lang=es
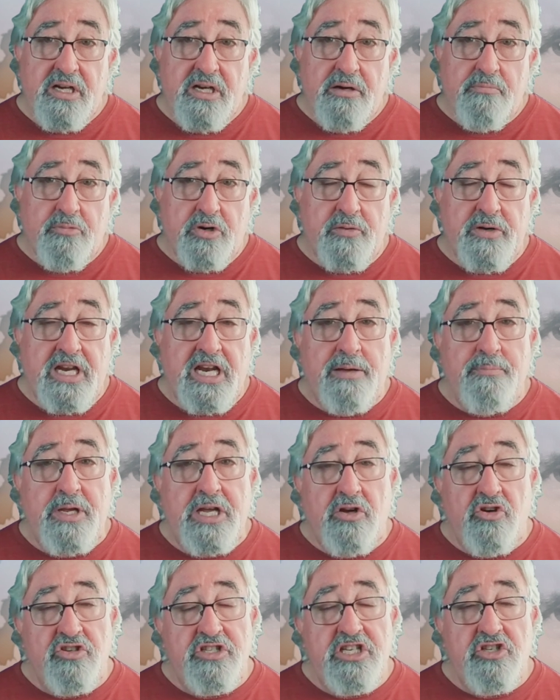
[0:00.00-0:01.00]
Pues bien
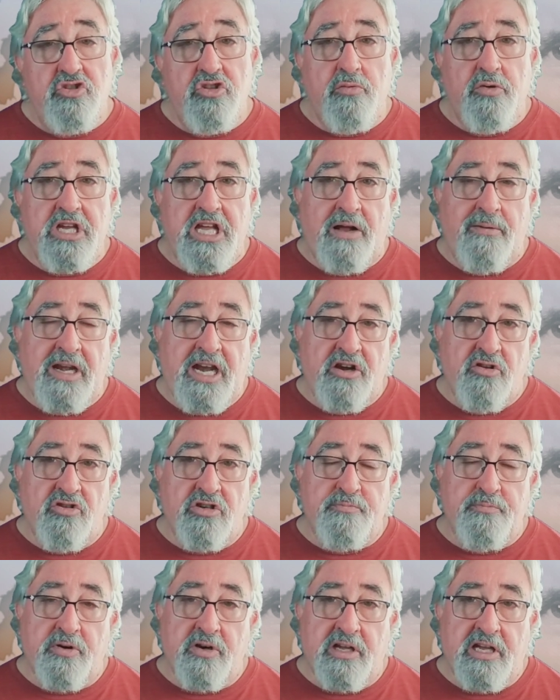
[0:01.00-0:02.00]
amigos, de esto voy a hablaros
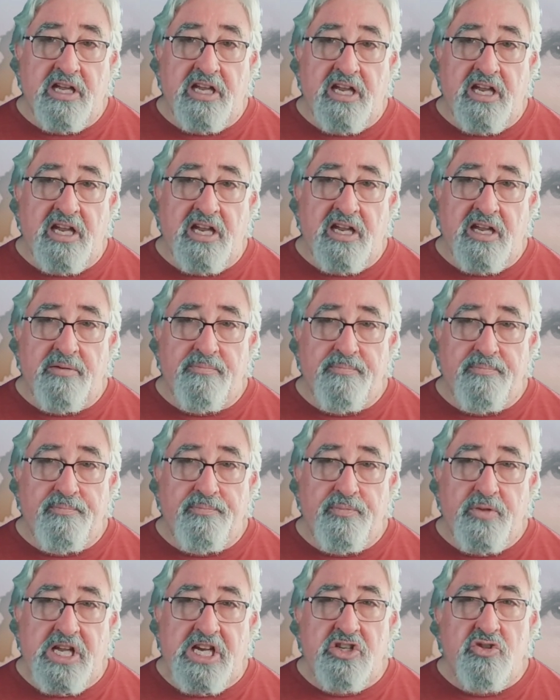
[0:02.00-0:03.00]
porque
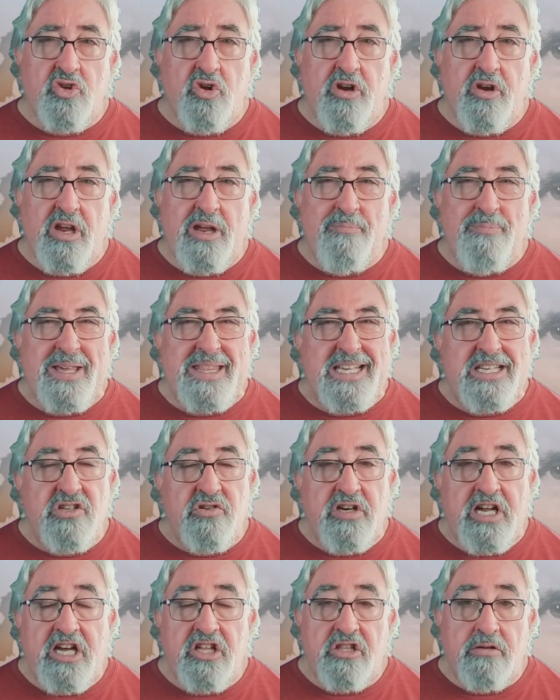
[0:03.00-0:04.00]
esto empieza a
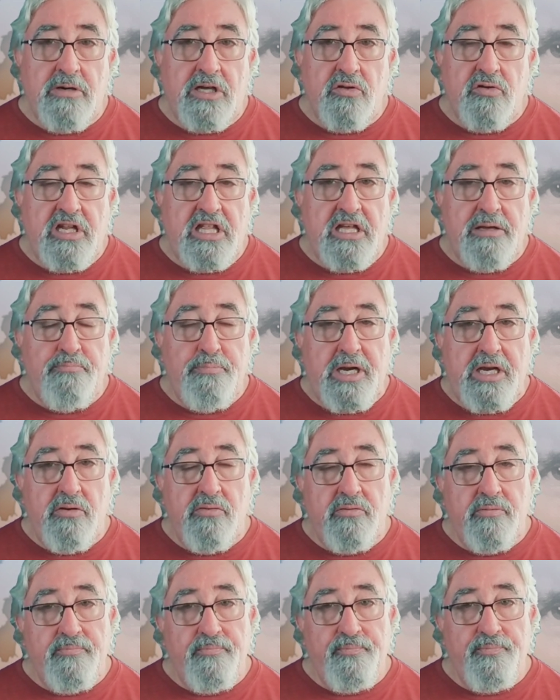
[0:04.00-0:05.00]
sonar a tomadura de
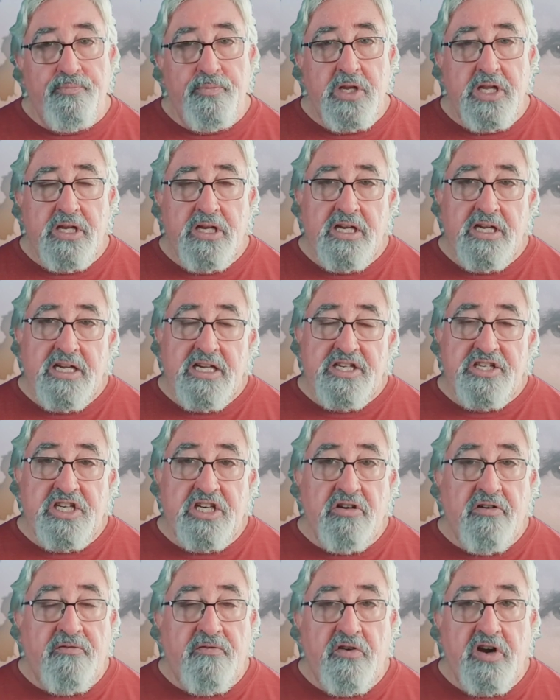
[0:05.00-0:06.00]
pelo, si
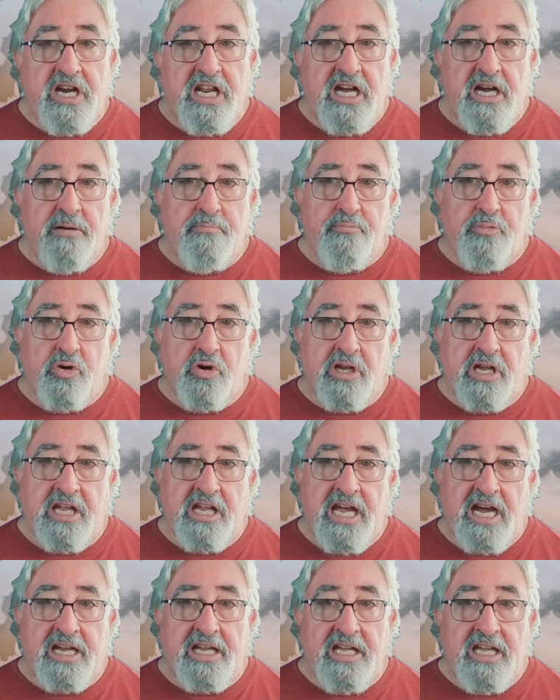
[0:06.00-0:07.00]
no fuera porque
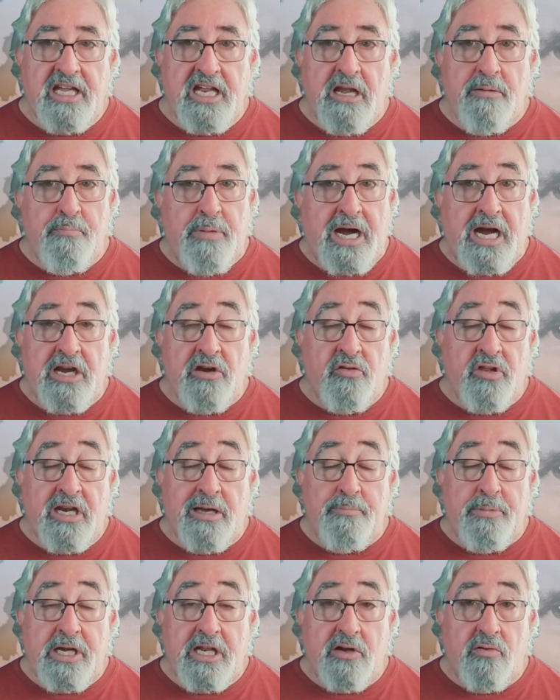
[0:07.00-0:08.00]
aquí el pagano de la
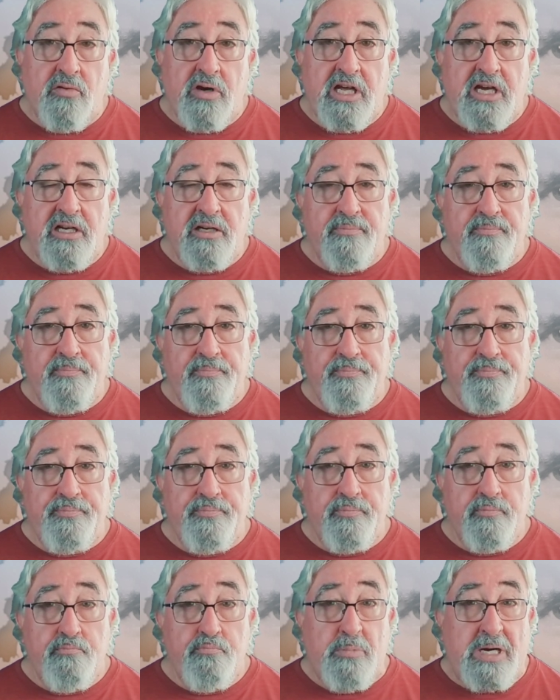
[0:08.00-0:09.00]
película
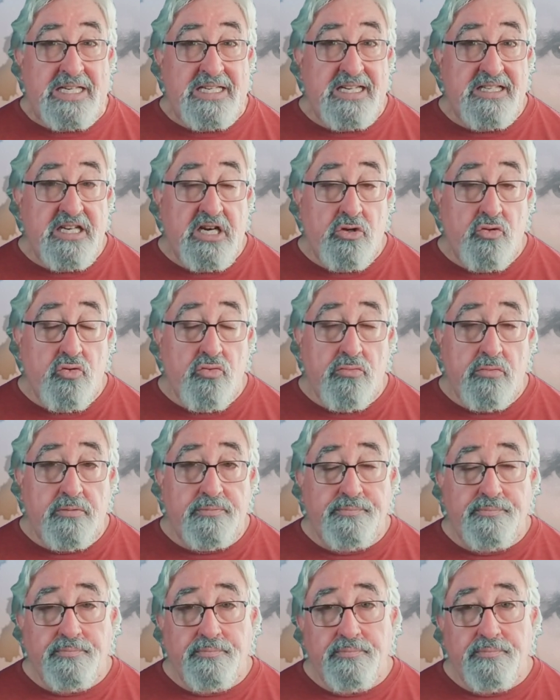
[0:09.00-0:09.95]
vas a ser tú